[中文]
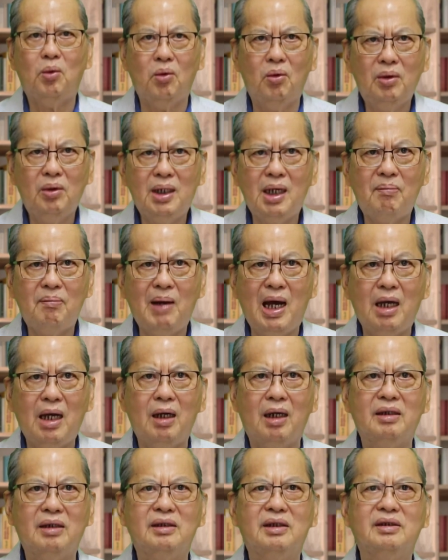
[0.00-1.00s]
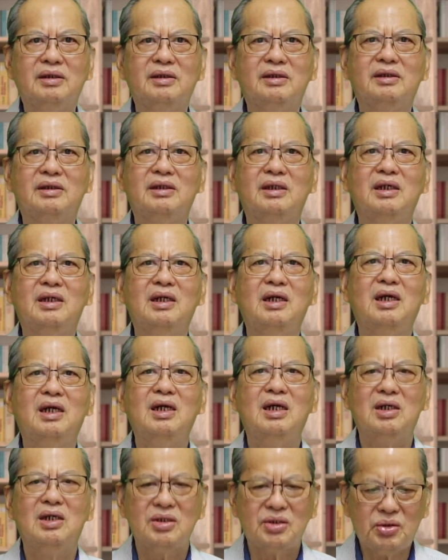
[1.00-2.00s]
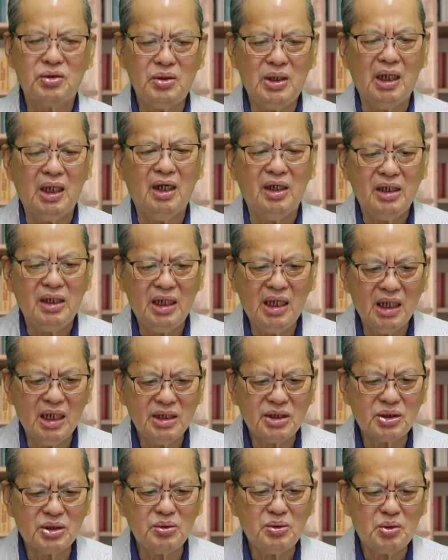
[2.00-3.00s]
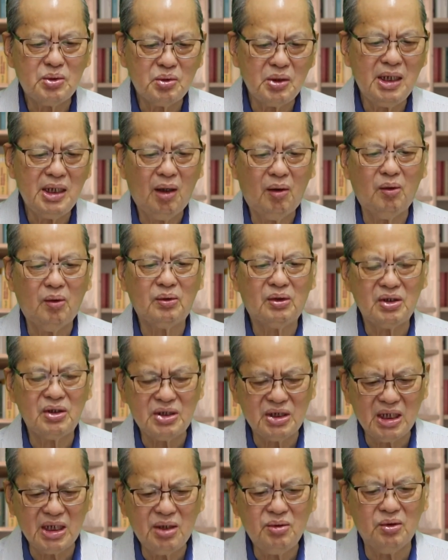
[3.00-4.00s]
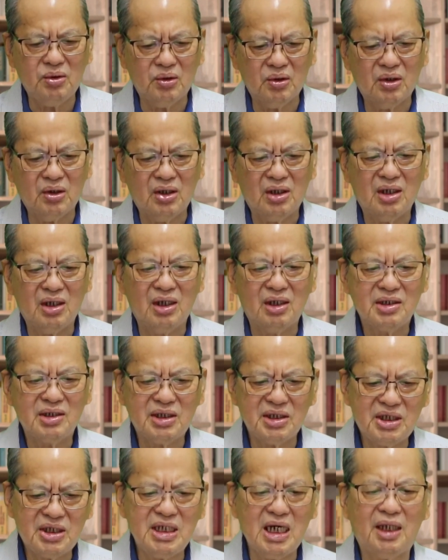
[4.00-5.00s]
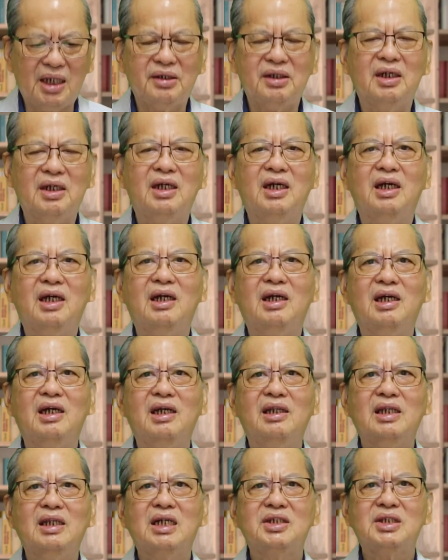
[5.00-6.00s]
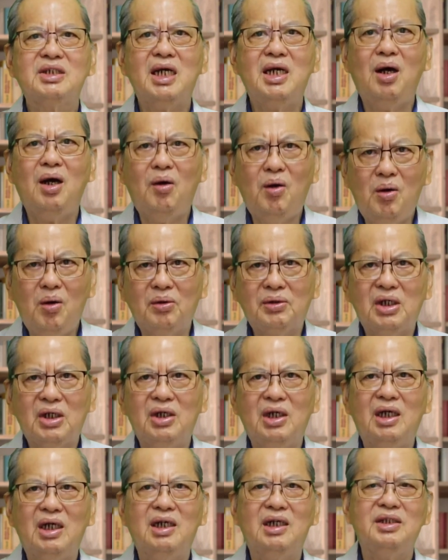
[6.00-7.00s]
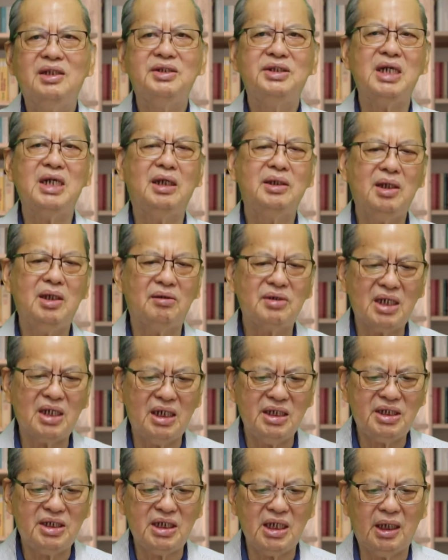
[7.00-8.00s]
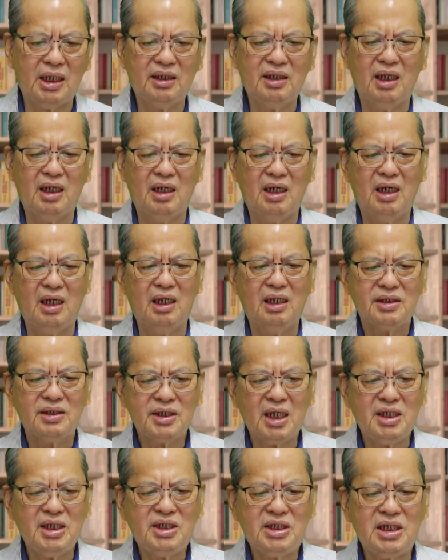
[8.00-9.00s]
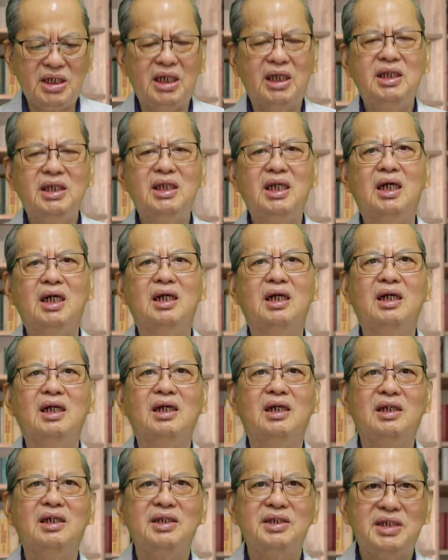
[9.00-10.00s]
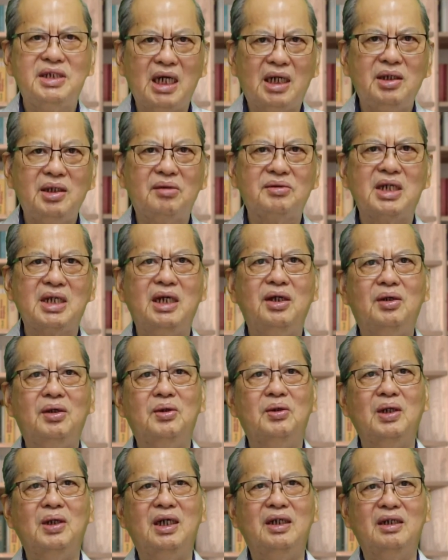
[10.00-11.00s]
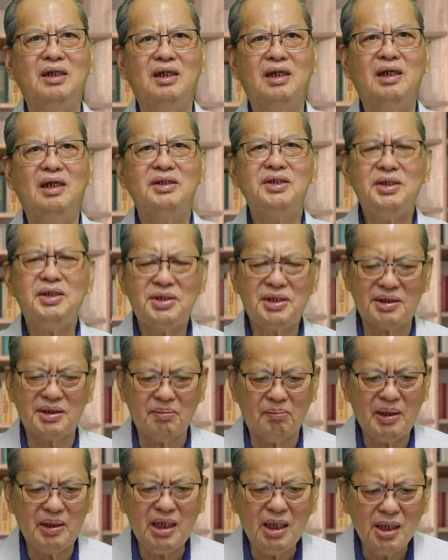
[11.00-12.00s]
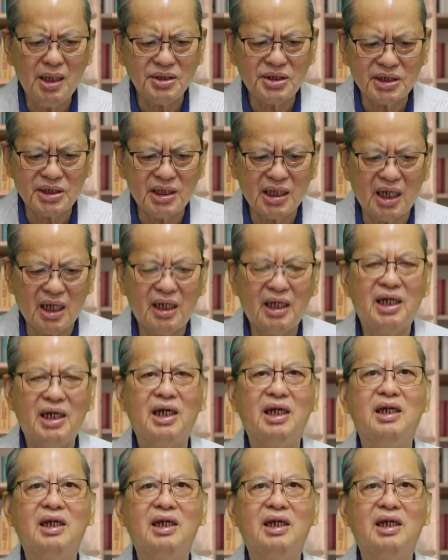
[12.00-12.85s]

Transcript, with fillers: 红了吗？”所以耶稣最后的结语是这样的：那在后的将要在前，在前的将要在后了。这是什么意思呢？